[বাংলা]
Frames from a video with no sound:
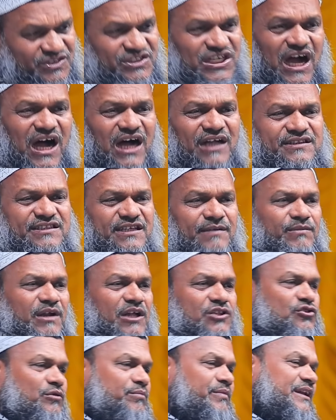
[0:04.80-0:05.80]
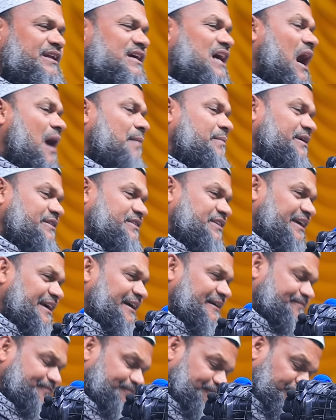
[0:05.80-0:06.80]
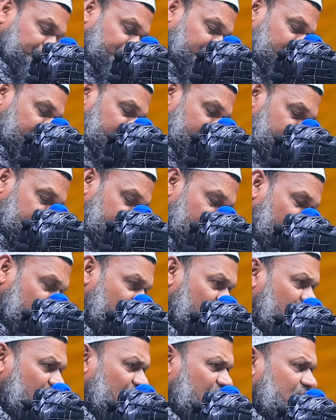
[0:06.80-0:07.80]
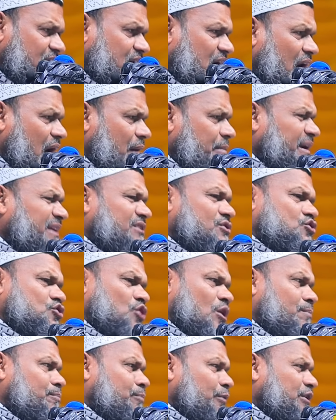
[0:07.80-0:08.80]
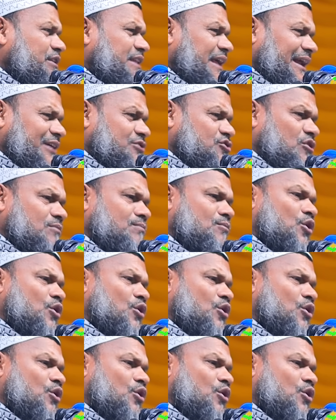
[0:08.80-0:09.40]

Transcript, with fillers: যা তেমরা তুমিন গামে দিয়া গামেদ সম্প্রদায়ের একজন